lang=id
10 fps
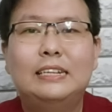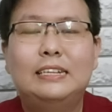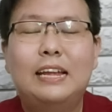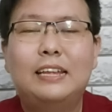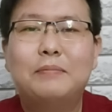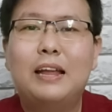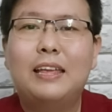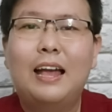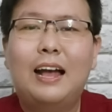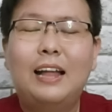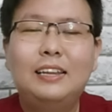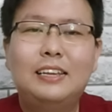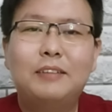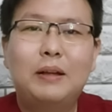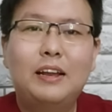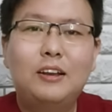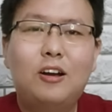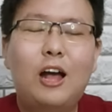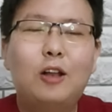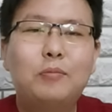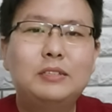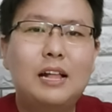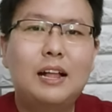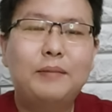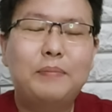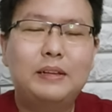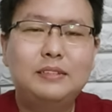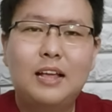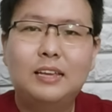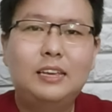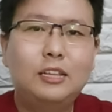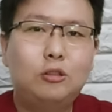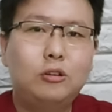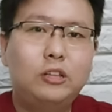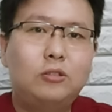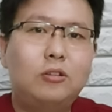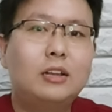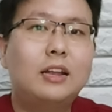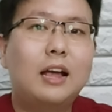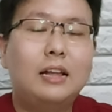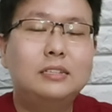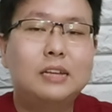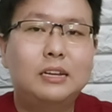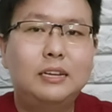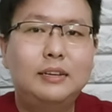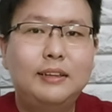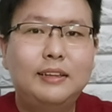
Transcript: Dan menanyakan gimana dok kalau misalkan pas lagi hitung-hitungan gerakan janin,